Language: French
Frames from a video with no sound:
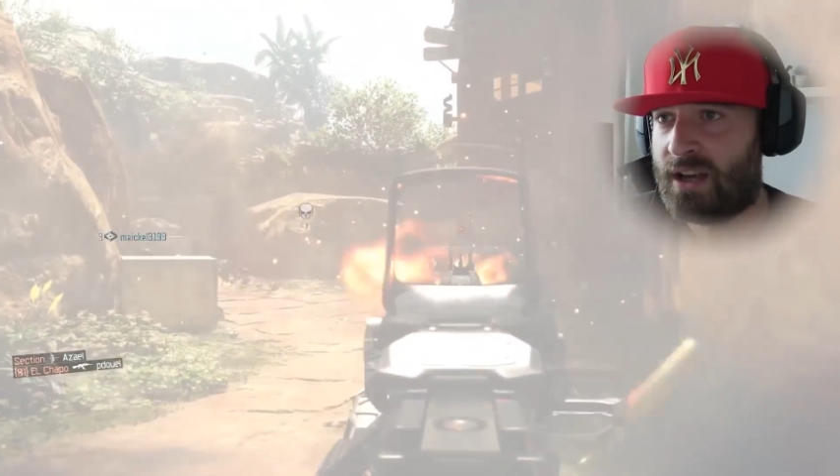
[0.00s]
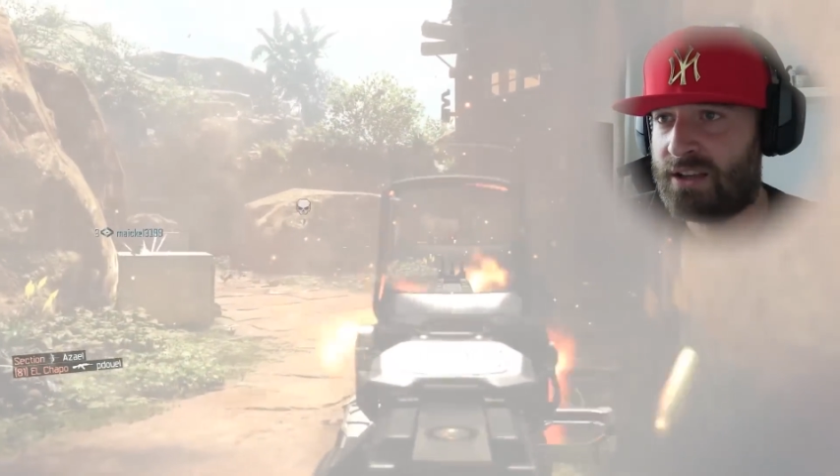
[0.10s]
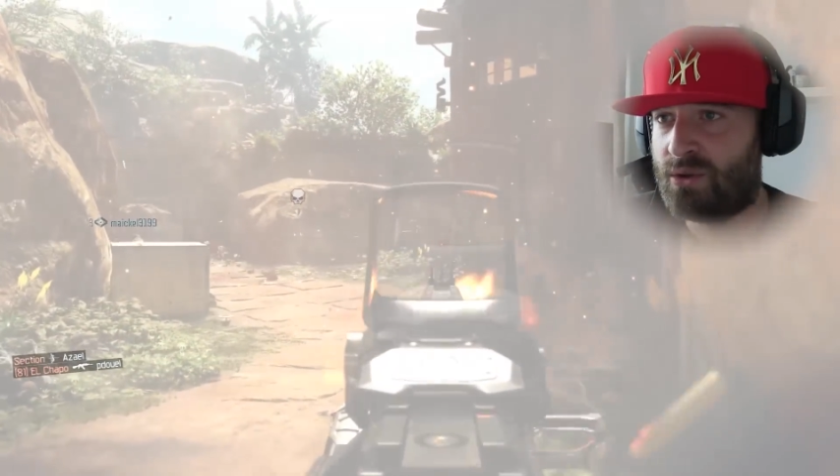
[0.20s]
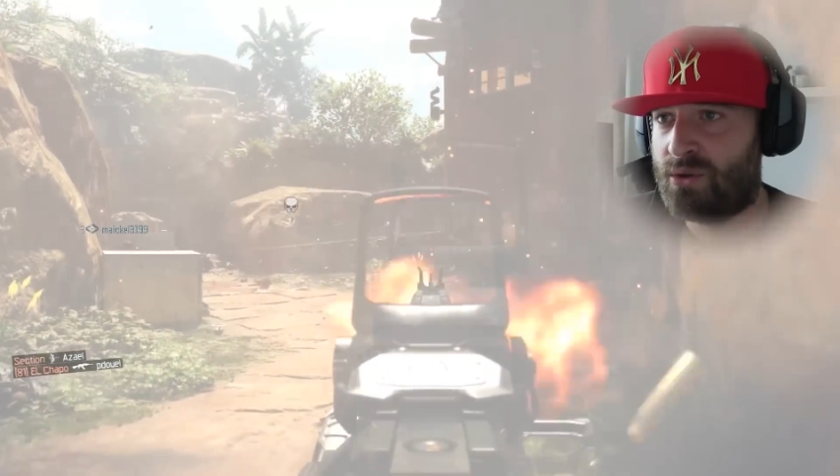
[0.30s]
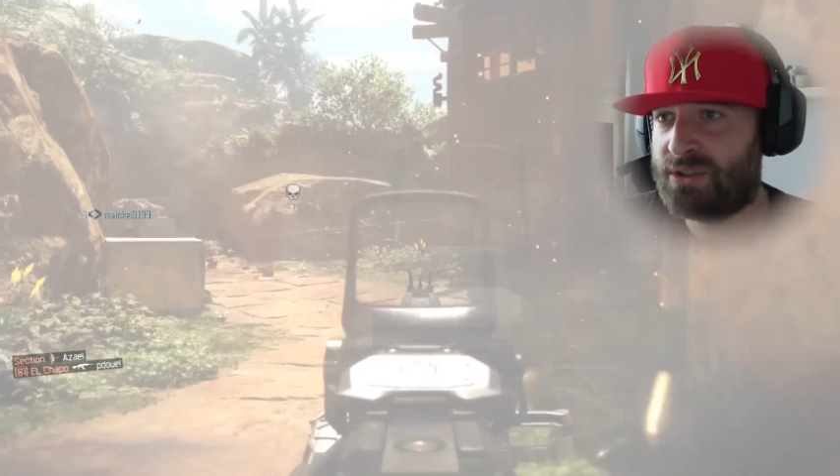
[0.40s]

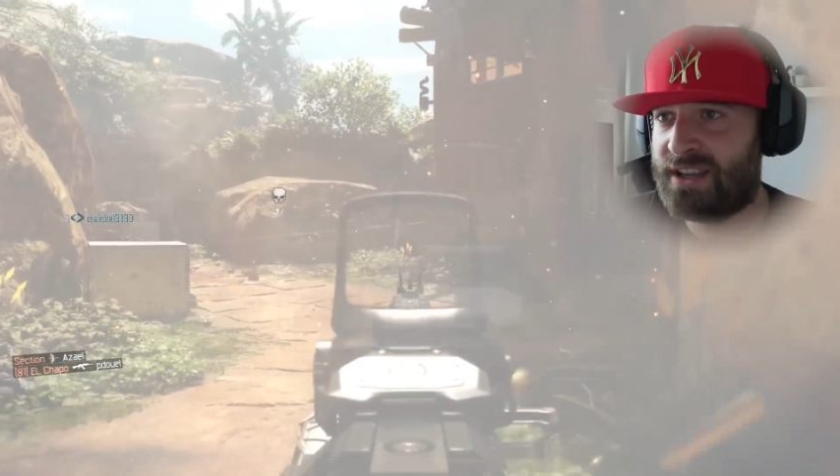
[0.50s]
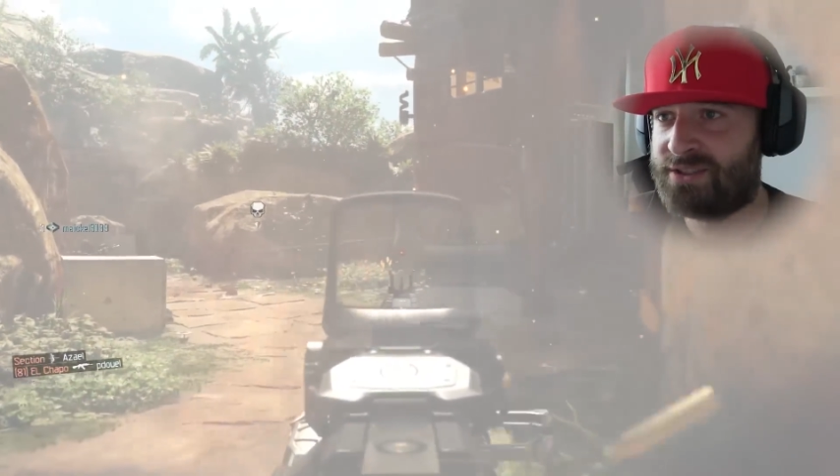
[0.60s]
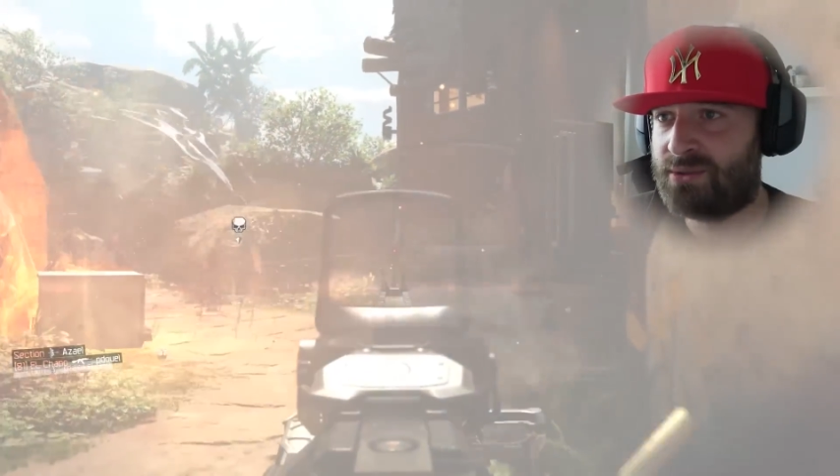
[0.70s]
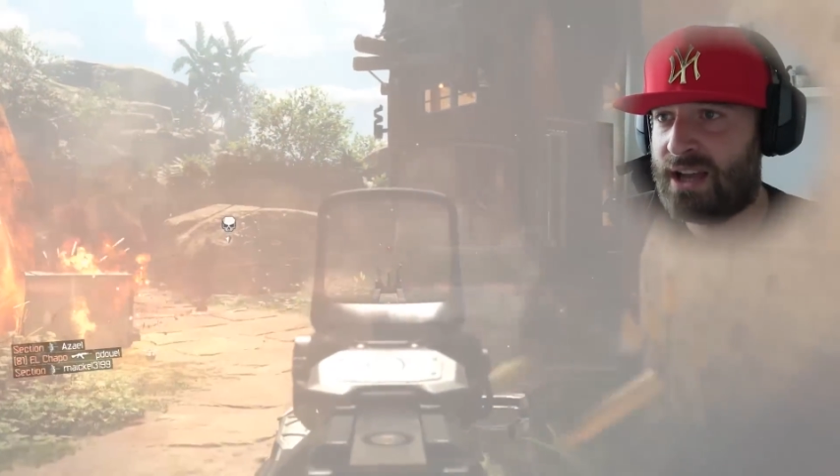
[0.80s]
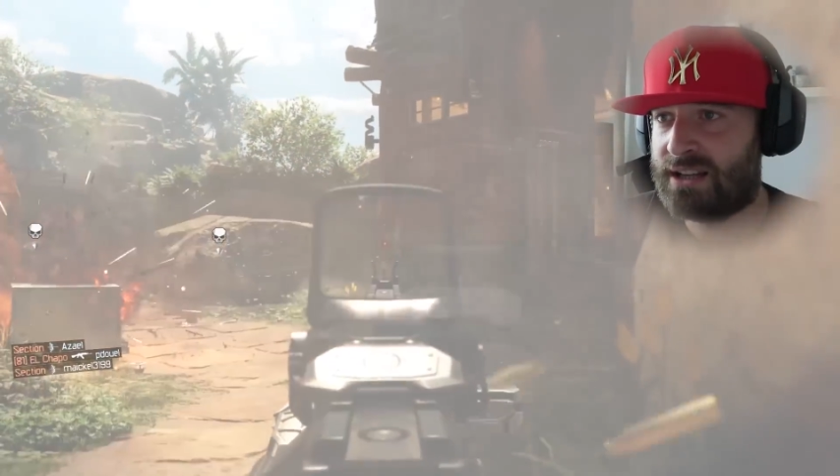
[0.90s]
Attends, l'autre
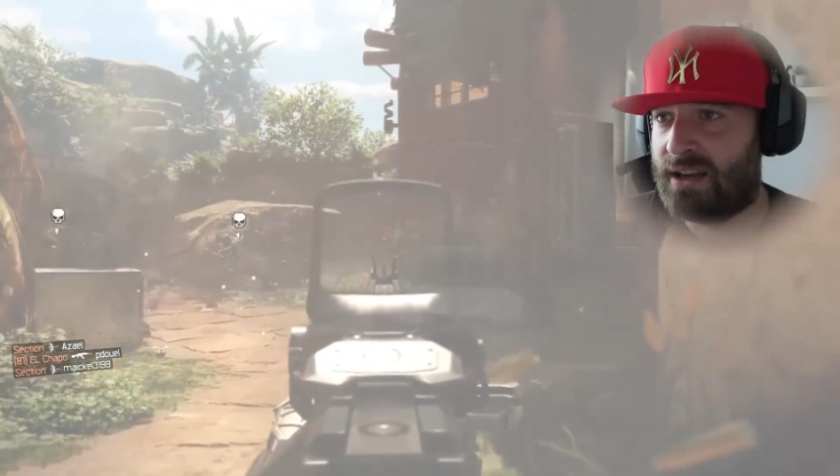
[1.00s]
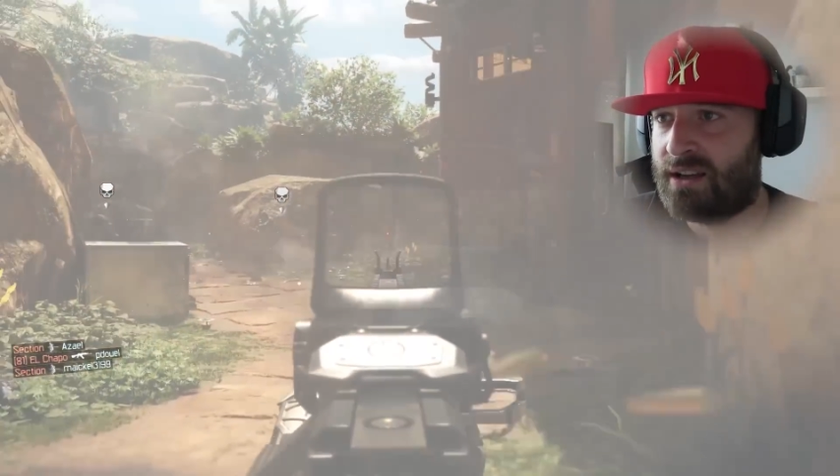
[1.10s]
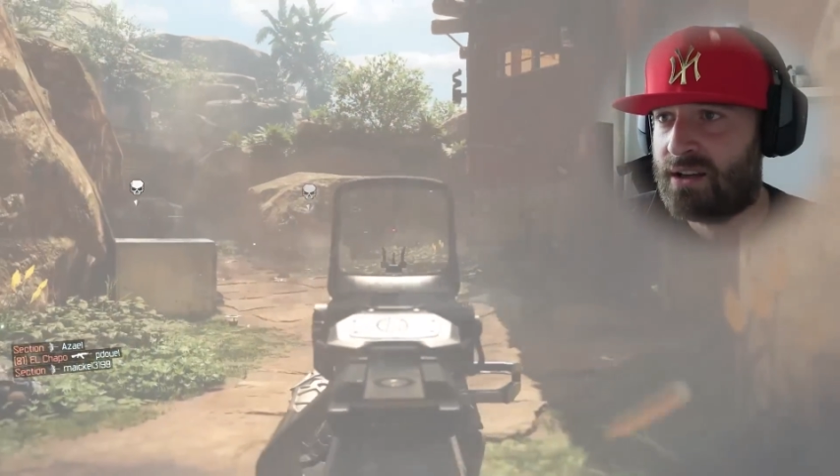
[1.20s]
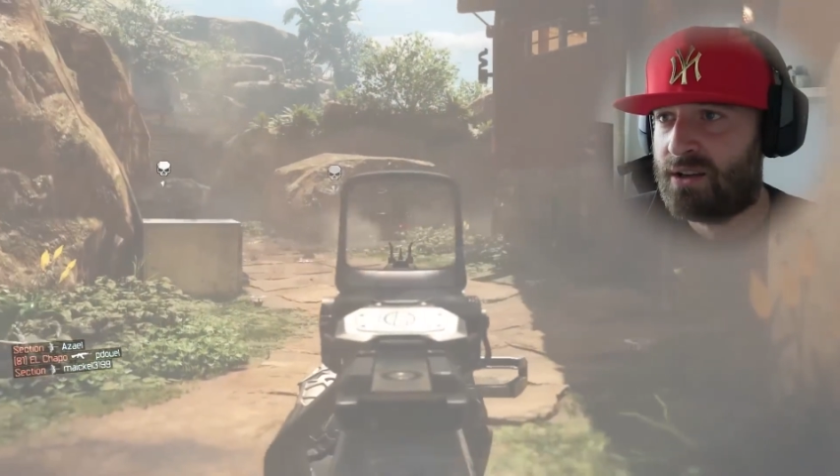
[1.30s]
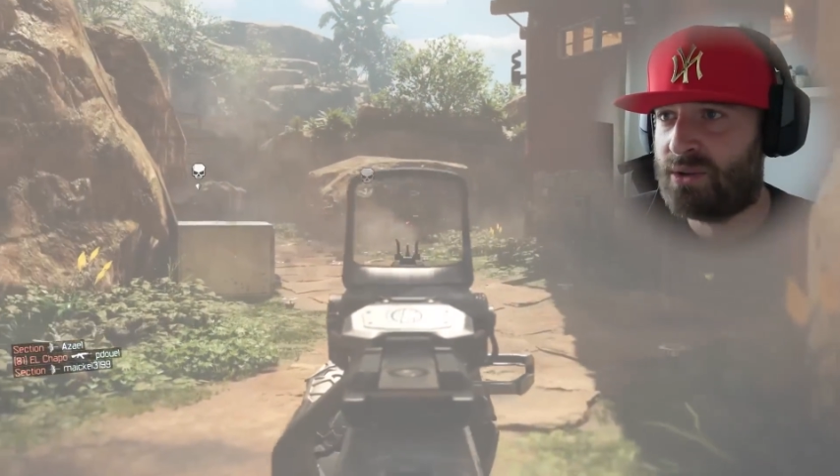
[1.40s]
avec son arc là.
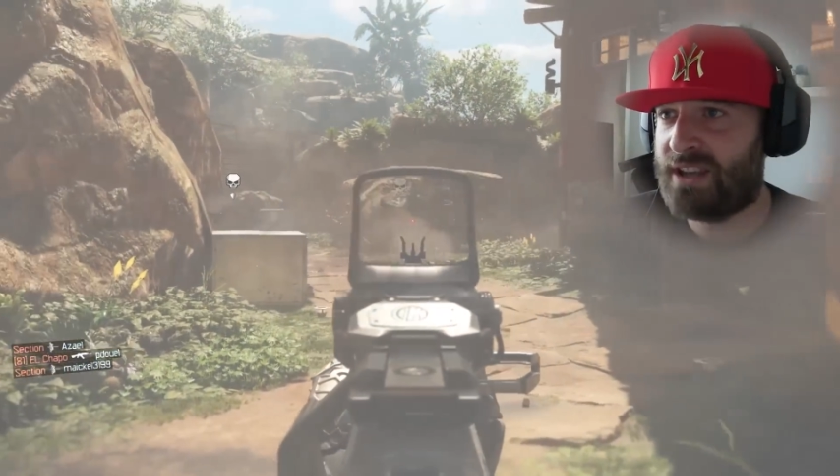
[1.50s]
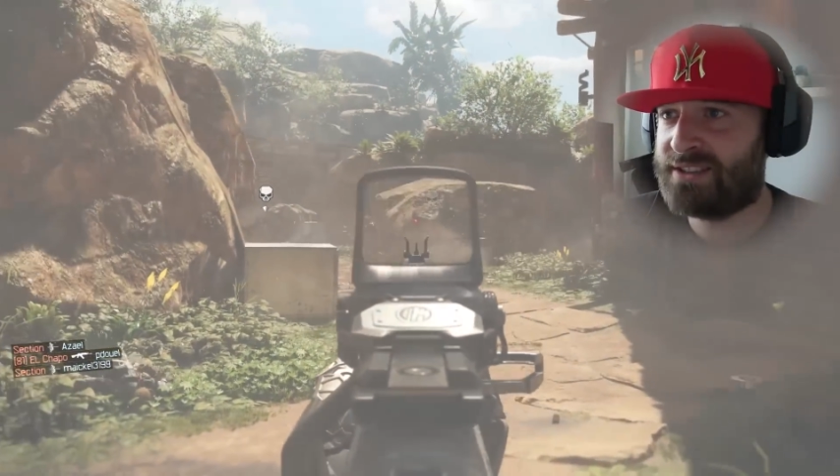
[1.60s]
L'autre